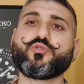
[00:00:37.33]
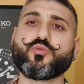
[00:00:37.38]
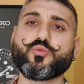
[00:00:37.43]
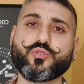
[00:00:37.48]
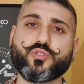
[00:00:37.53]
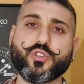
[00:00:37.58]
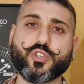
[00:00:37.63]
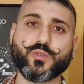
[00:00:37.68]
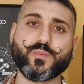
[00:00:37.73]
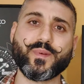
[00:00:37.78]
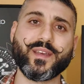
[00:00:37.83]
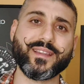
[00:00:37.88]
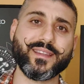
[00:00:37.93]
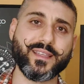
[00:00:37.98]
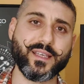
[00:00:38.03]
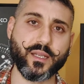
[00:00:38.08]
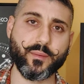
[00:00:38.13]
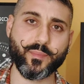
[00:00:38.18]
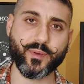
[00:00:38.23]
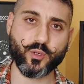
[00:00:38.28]
giusto
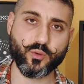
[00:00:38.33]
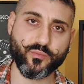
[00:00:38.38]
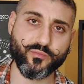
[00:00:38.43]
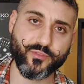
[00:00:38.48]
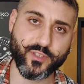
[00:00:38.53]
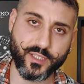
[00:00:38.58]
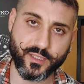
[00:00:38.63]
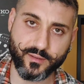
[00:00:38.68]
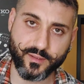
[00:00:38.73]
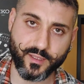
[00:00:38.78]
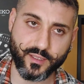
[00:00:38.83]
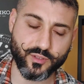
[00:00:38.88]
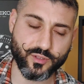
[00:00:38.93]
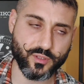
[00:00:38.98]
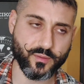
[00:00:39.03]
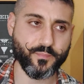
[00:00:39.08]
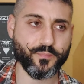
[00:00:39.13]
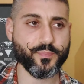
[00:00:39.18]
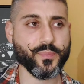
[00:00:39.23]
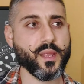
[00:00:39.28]
spendere per un
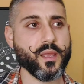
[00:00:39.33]
vintage.